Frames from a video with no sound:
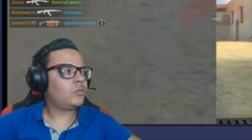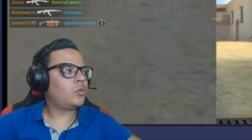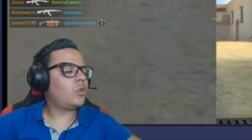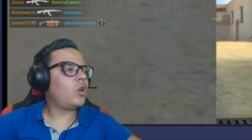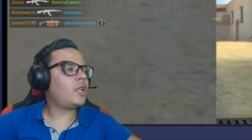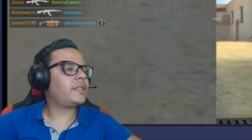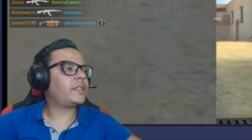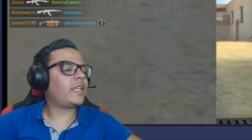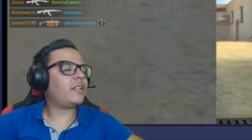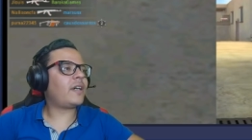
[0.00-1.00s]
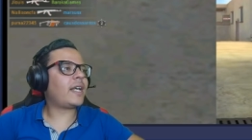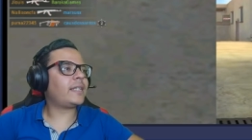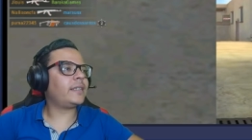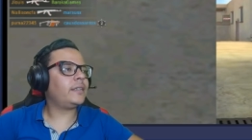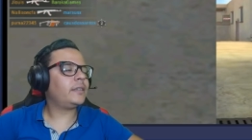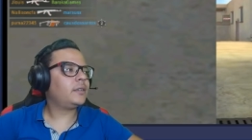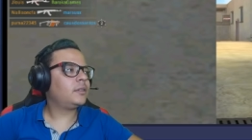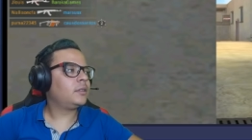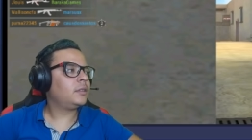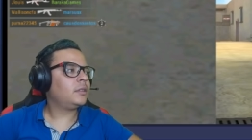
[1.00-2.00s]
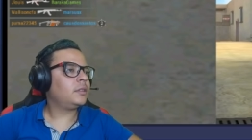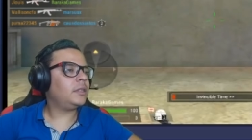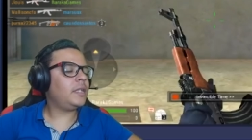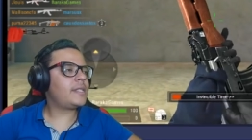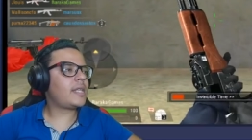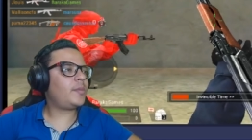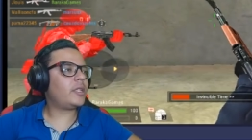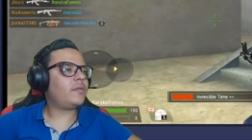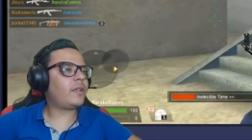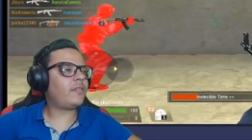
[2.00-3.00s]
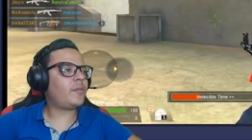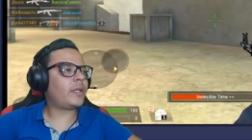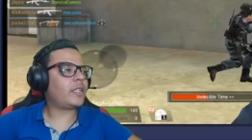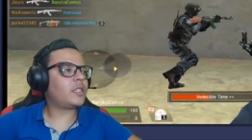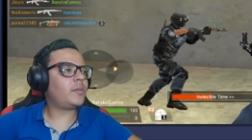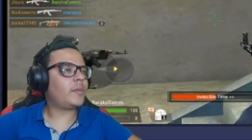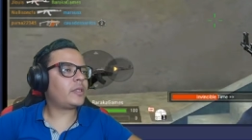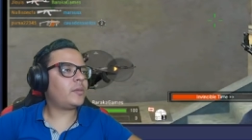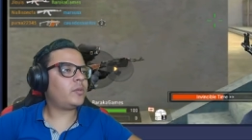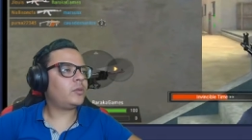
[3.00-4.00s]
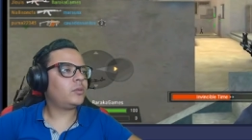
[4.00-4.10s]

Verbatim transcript: Ó, oh, acertei ela varada, hein? Nem sabia que varava a parede também, mas tá bom.